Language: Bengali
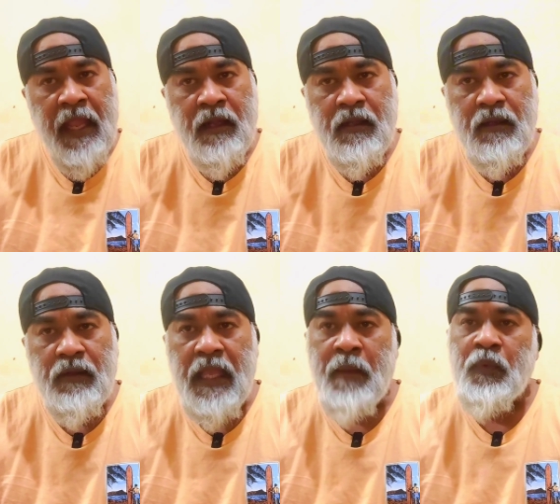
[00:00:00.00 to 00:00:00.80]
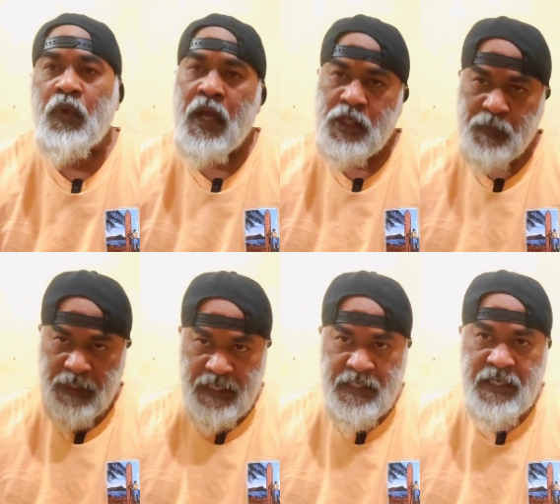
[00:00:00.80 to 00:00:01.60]
এক অ্যাপোলো হাসপা
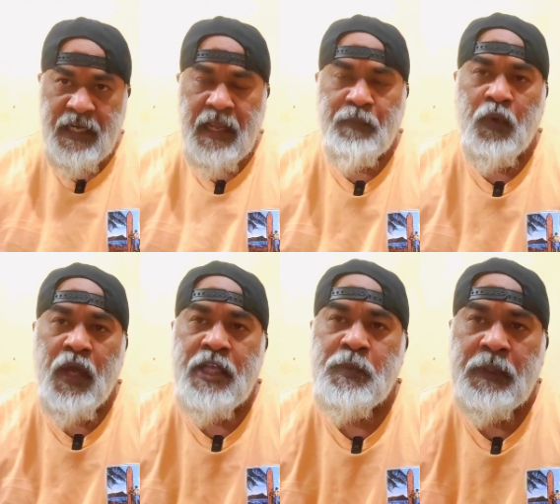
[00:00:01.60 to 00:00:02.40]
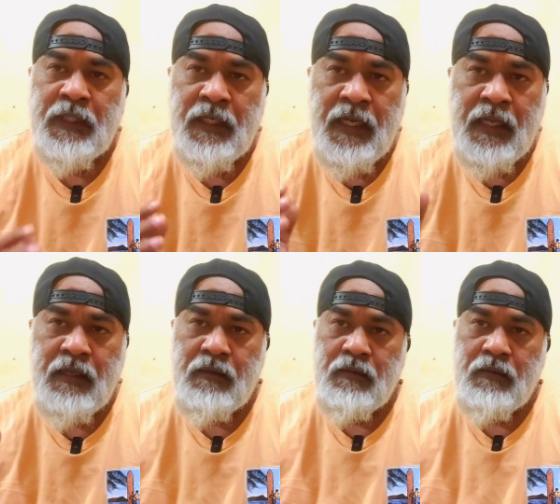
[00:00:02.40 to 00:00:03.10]
ইন্ডিয়ান অ্যাপোলো হাসপাতালের এক